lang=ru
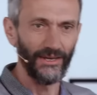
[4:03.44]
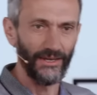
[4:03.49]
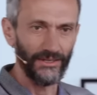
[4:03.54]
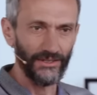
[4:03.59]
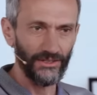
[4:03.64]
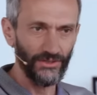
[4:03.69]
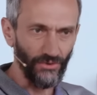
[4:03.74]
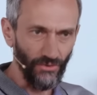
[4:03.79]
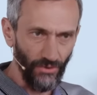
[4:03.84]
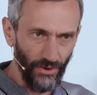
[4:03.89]

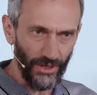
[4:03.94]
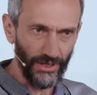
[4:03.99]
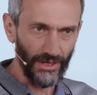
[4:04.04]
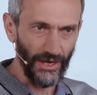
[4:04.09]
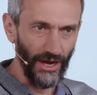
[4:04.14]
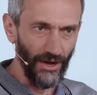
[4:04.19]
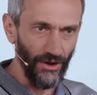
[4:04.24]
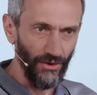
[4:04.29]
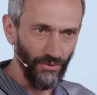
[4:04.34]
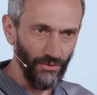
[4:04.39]

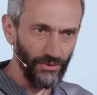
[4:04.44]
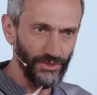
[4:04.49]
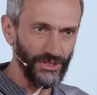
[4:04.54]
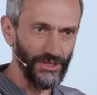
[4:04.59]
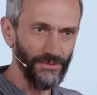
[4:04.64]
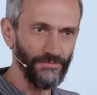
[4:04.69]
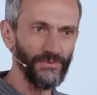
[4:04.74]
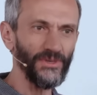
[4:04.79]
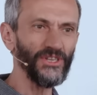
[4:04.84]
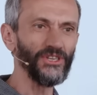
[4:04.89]
Сколько у
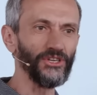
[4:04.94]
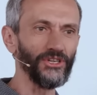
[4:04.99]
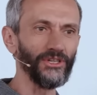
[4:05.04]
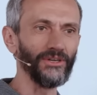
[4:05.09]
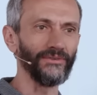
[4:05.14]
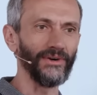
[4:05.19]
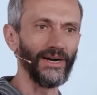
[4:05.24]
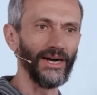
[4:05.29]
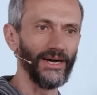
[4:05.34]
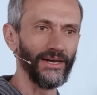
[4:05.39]

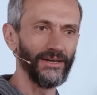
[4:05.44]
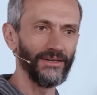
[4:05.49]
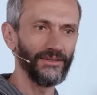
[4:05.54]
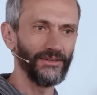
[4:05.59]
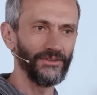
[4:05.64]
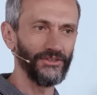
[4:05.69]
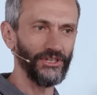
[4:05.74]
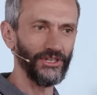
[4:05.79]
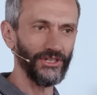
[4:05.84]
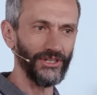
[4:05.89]
типичного
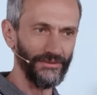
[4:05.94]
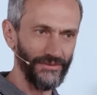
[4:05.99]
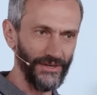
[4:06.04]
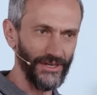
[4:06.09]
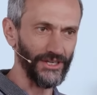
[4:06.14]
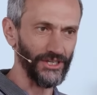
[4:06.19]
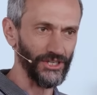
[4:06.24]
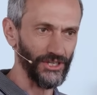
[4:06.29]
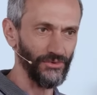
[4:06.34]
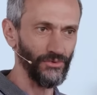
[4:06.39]

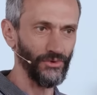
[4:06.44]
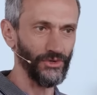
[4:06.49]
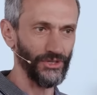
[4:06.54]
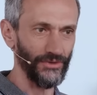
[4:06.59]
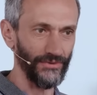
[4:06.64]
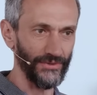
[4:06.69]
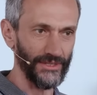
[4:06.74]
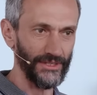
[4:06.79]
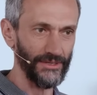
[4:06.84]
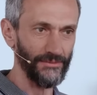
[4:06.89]
человека,
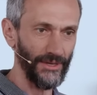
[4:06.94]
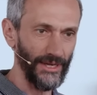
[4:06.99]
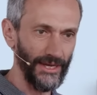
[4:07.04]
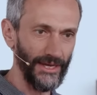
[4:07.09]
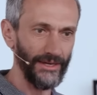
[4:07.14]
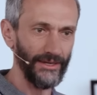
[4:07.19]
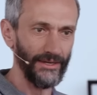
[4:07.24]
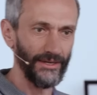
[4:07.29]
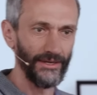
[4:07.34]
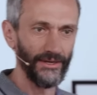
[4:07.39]
живущего на
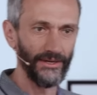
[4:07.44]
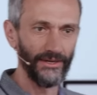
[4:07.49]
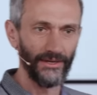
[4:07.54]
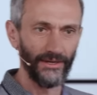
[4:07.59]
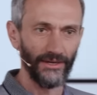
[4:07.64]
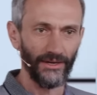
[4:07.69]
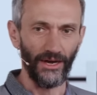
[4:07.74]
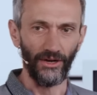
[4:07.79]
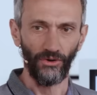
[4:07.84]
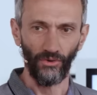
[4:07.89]
Земле,
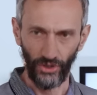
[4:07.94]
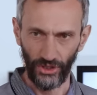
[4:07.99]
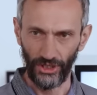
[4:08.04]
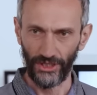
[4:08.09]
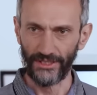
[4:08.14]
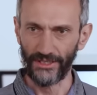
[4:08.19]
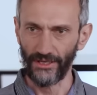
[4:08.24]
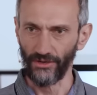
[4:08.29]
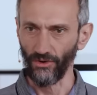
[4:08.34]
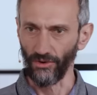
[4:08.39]

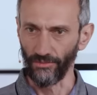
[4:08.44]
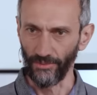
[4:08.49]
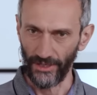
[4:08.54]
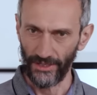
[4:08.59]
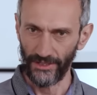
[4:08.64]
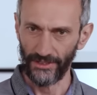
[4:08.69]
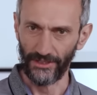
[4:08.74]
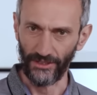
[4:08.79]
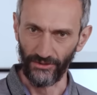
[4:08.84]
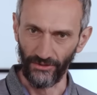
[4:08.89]
хороших
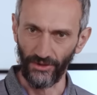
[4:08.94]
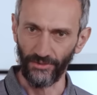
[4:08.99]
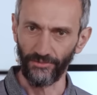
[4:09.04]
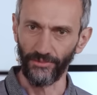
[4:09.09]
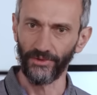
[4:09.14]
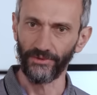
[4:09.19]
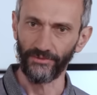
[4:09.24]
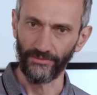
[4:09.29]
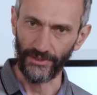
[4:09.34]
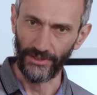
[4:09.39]
знакомых, с
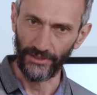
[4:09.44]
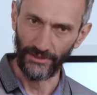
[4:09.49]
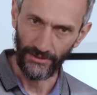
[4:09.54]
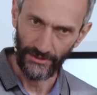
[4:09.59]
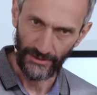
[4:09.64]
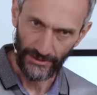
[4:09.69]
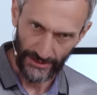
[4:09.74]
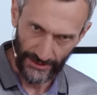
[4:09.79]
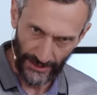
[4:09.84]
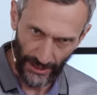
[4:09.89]
которыми он вот
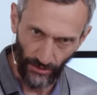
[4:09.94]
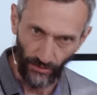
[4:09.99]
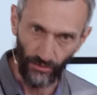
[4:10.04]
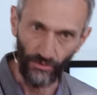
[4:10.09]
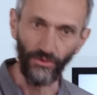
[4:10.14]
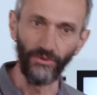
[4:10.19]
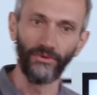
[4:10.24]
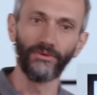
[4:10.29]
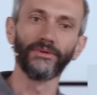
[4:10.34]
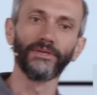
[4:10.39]
за
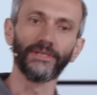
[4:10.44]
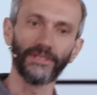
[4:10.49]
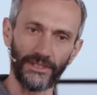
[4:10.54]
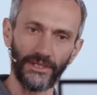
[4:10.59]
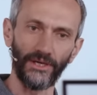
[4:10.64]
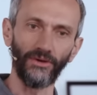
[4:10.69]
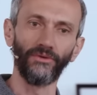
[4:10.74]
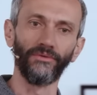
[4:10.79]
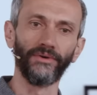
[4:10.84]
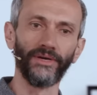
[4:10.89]
руку
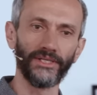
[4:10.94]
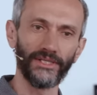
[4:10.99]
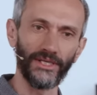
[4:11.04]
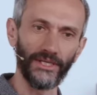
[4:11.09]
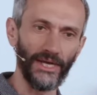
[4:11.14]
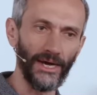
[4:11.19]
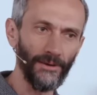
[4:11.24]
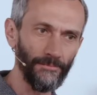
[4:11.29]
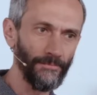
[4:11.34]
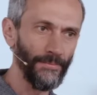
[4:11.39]
здоровается,
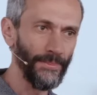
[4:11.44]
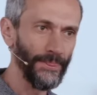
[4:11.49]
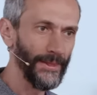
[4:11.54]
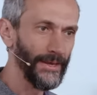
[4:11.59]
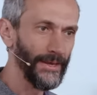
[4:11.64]
да?